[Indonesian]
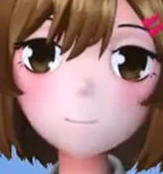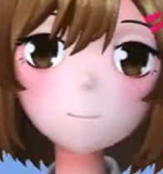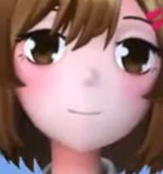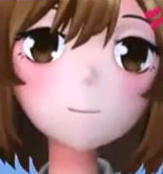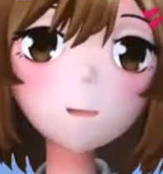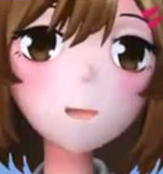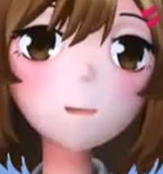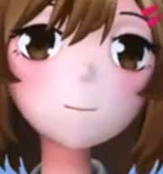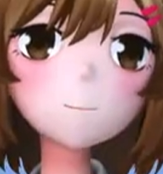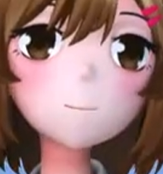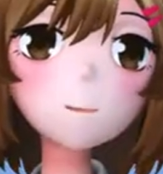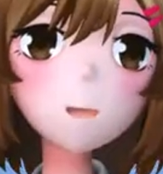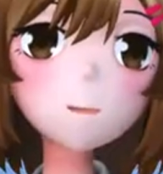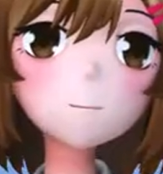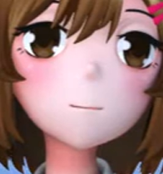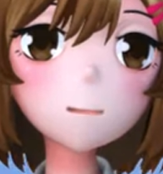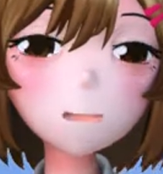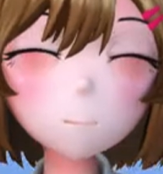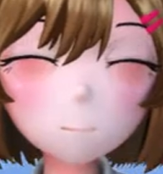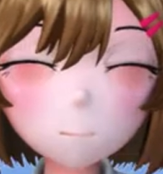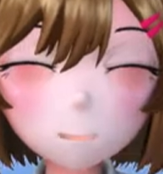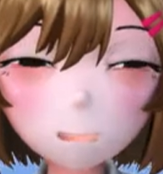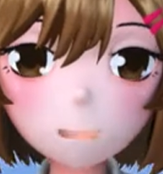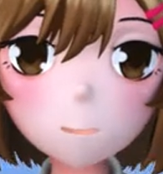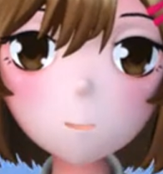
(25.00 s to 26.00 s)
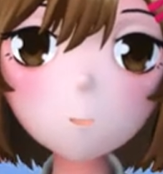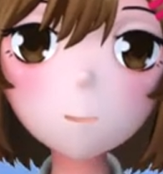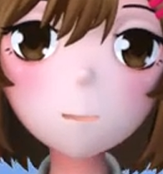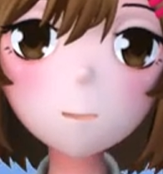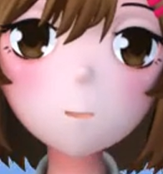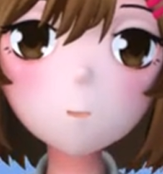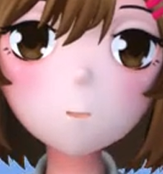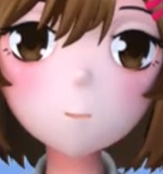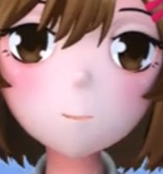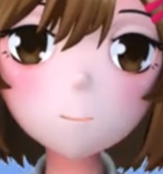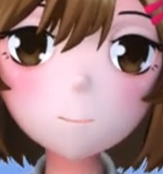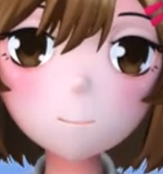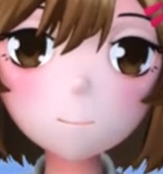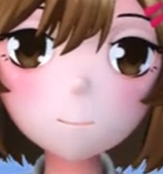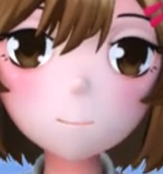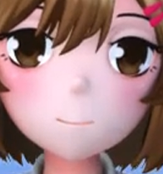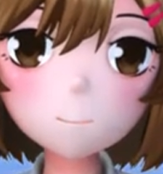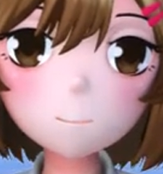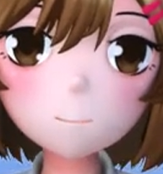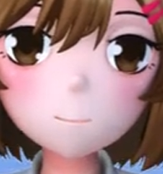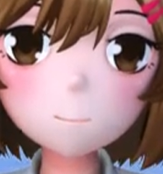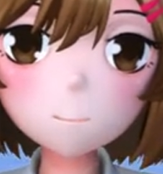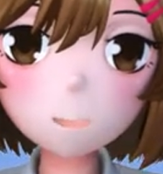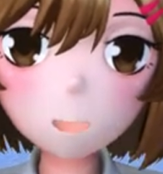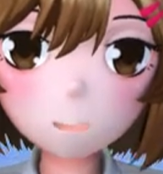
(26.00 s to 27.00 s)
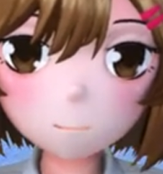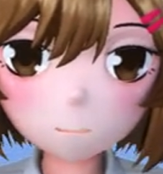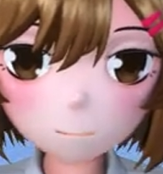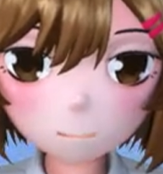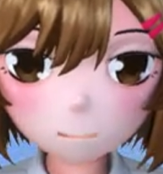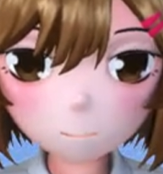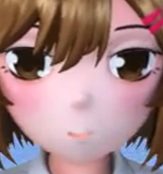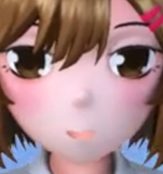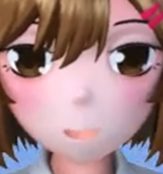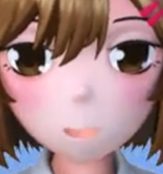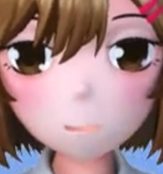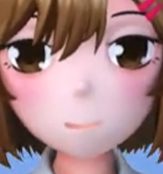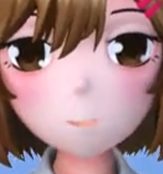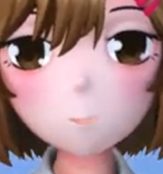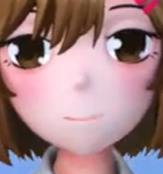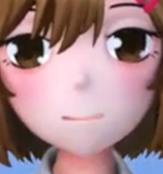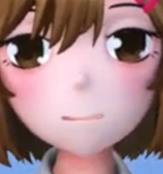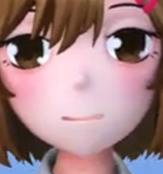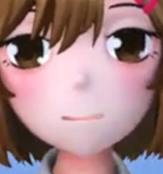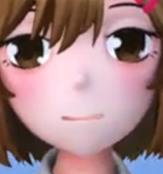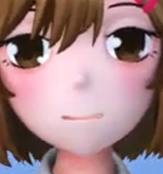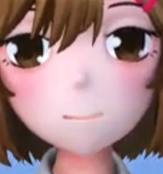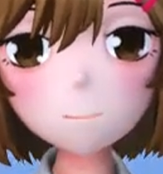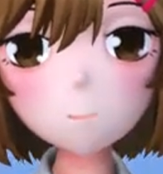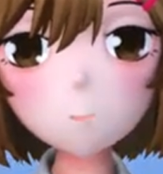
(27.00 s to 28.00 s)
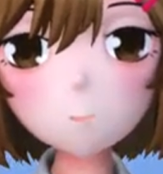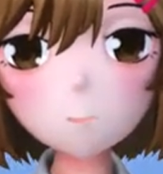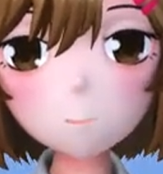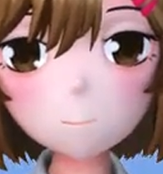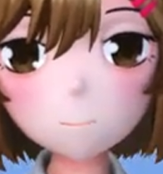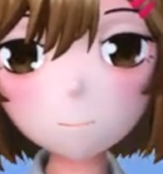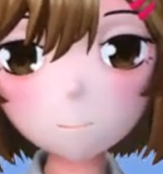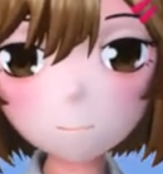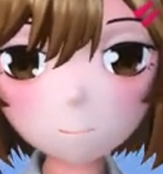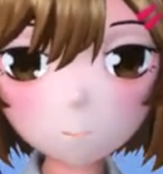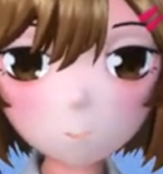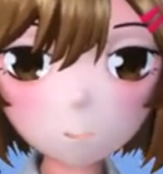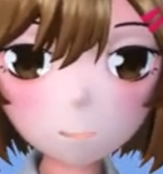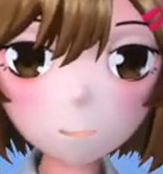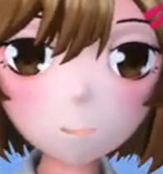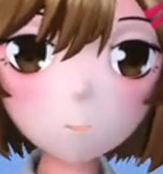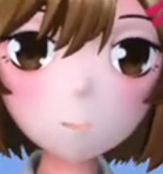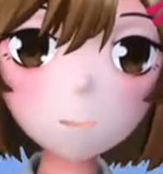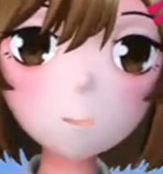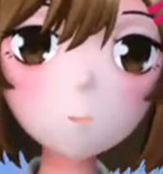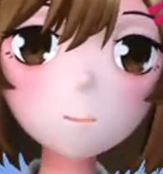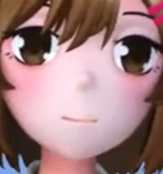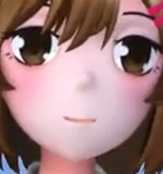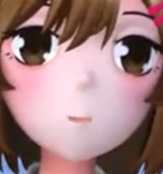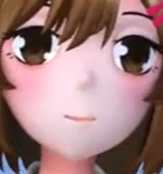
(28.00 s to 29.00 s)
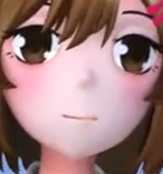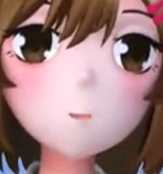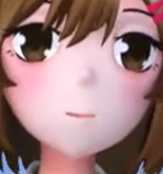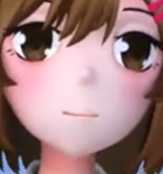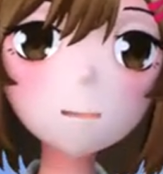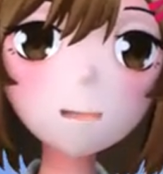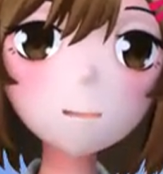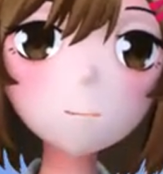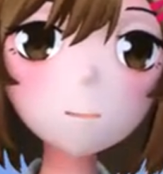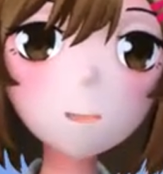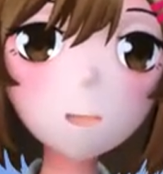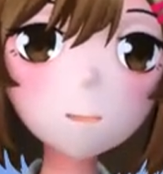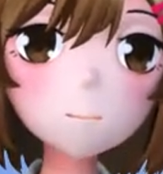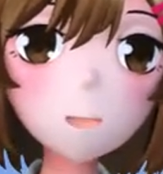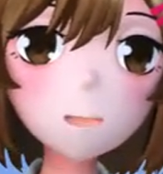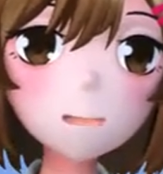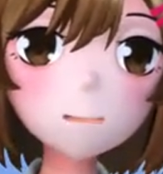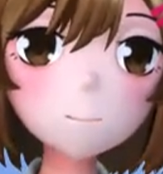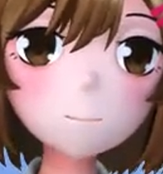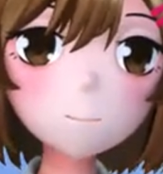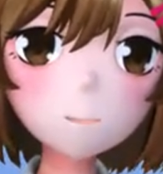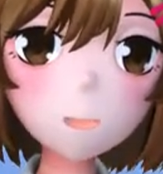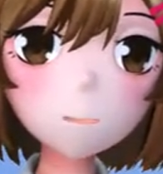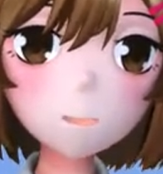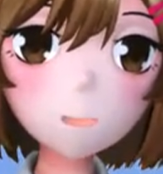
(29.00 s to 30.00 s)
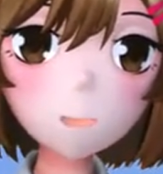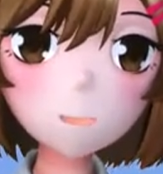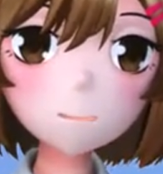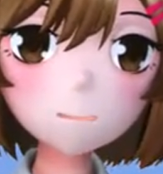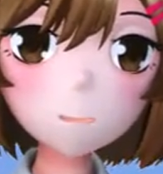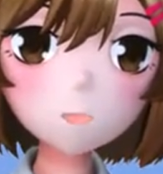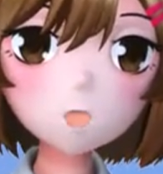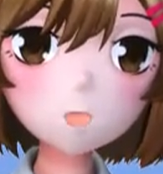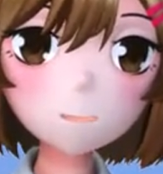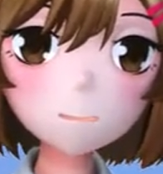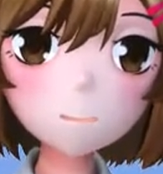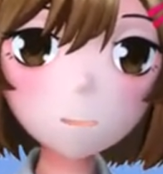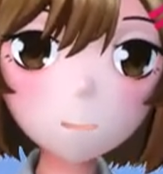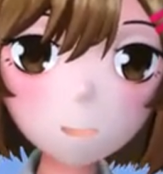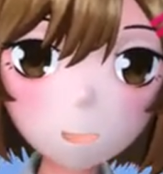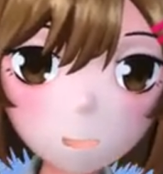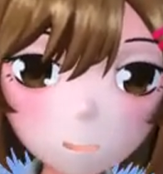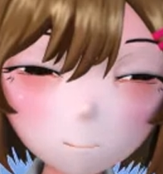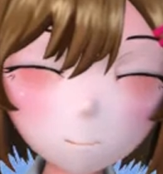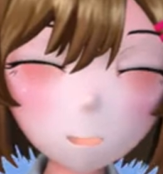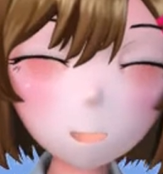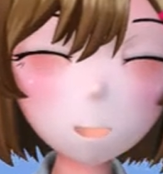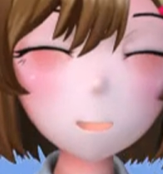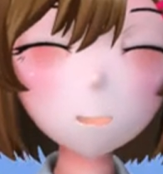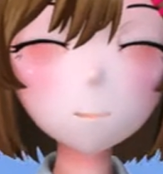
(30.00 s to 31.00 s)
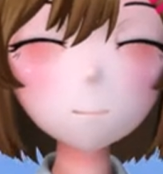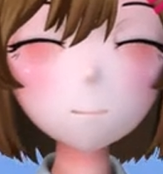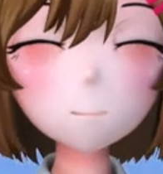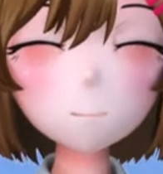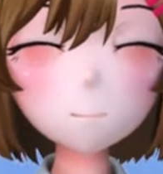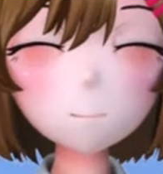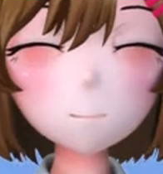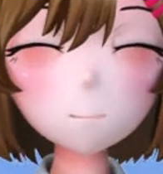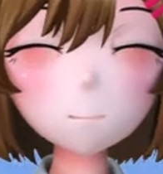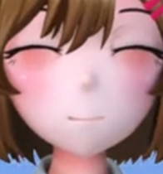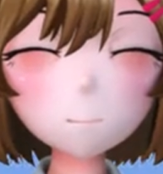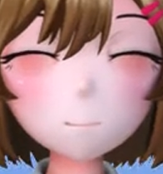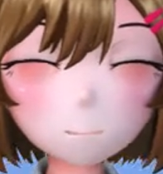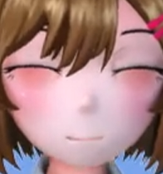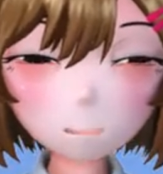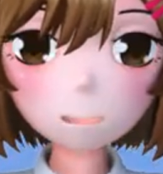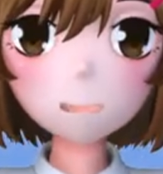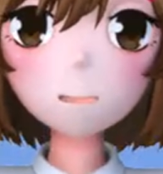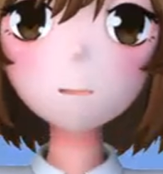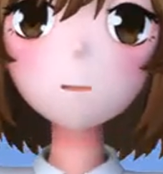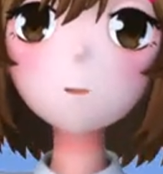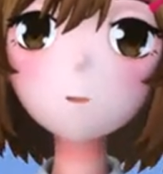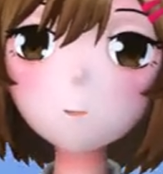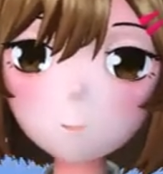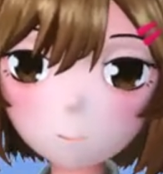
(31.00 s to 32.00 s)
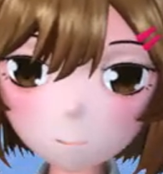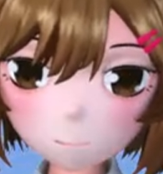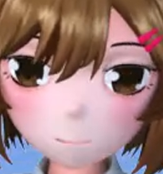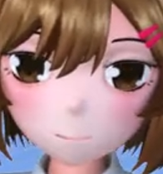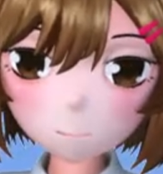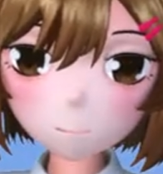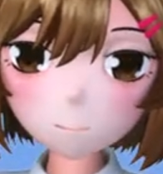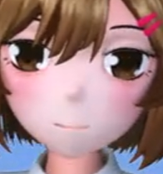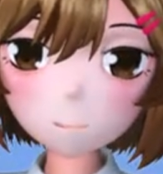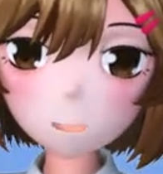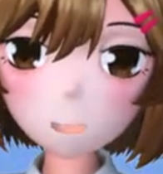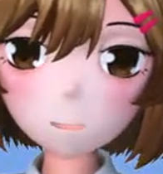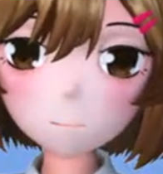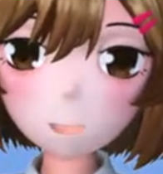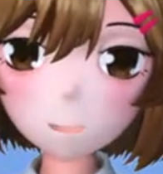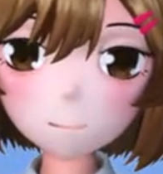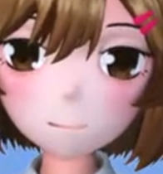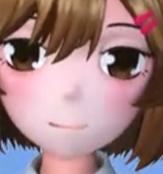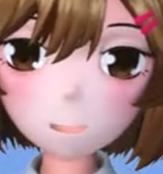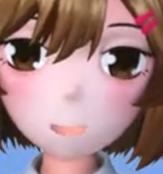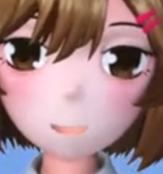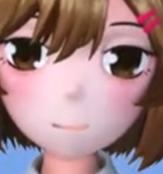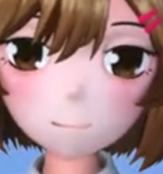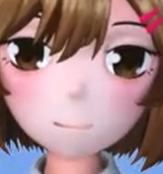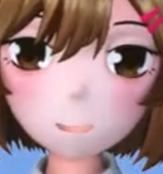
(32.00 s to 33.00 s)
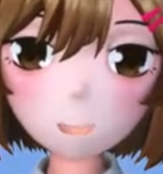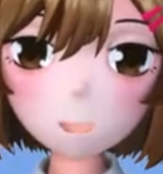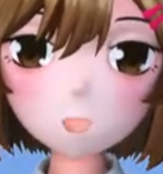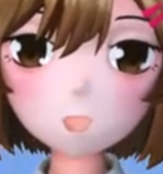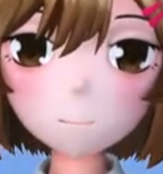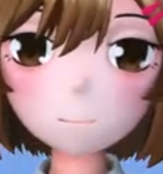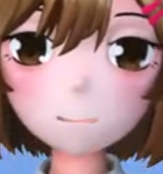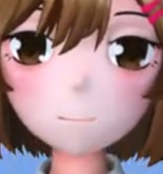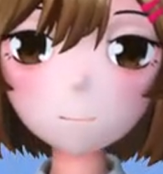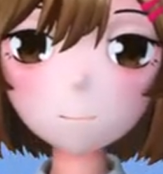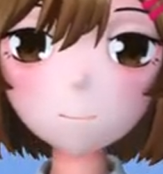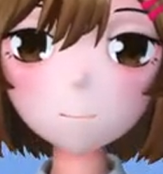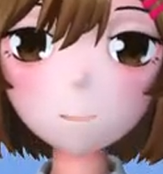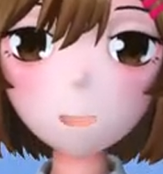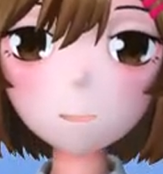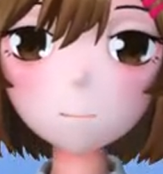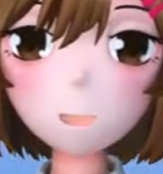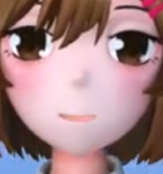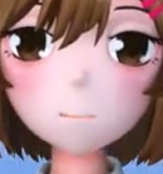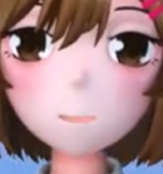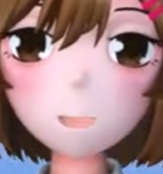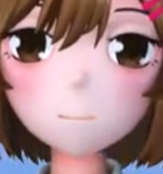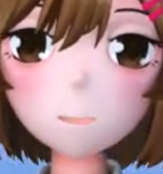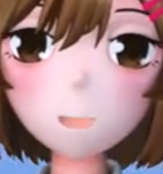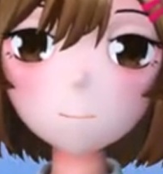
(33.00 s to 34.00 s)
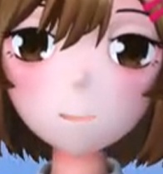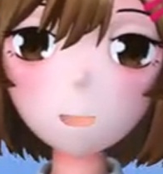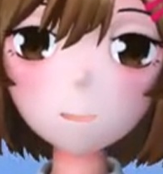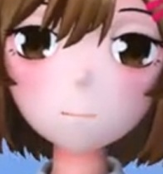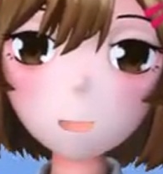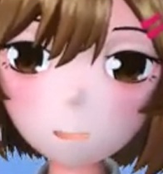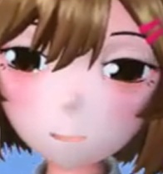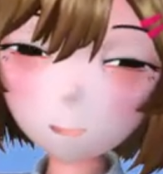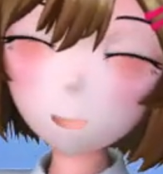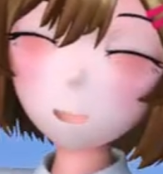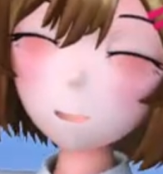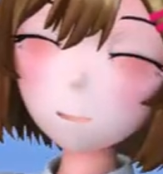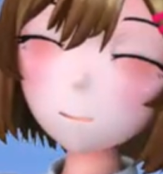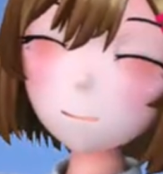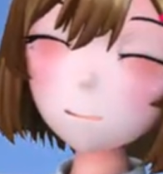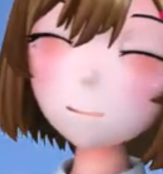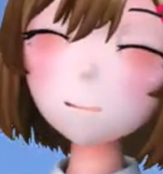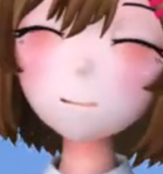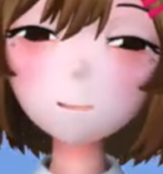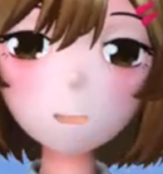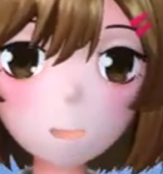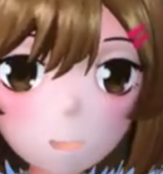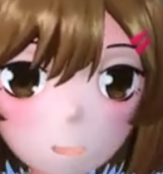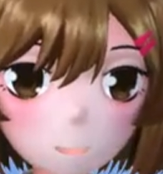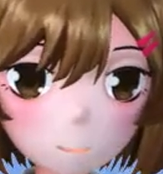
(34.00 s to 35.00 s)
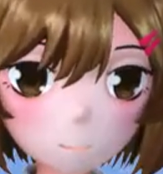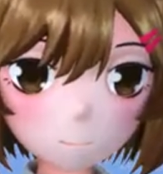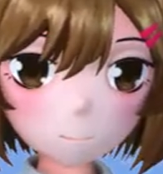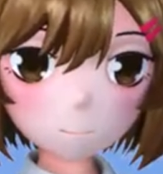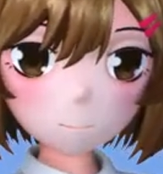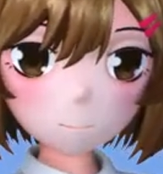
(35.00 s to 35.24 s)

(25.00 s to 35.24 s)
IPA pas SD dulu. Jadi waktu itu, bu guru nyuruh Tessa nanam kacang ijo di kapas. Terus ada yang ditaruh di tempat yang ada mataharinya,